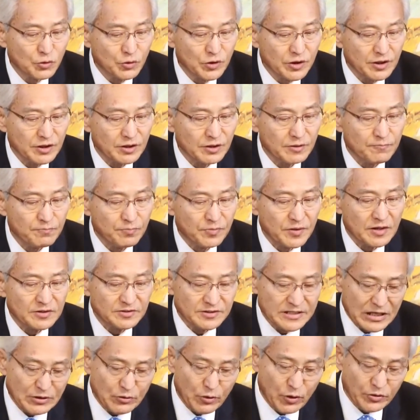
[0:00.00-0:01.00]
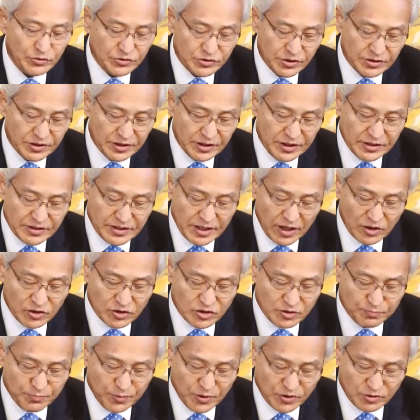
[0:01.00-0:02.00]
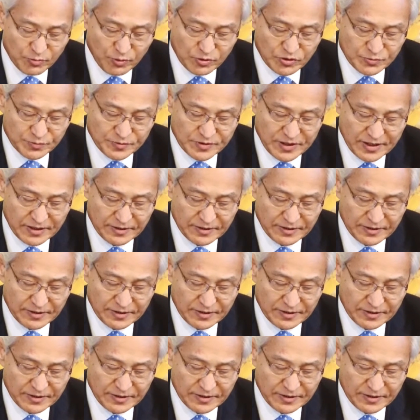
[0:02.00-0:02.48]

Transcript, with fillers: 우리 사도행전 2장을 펴서 보십시다.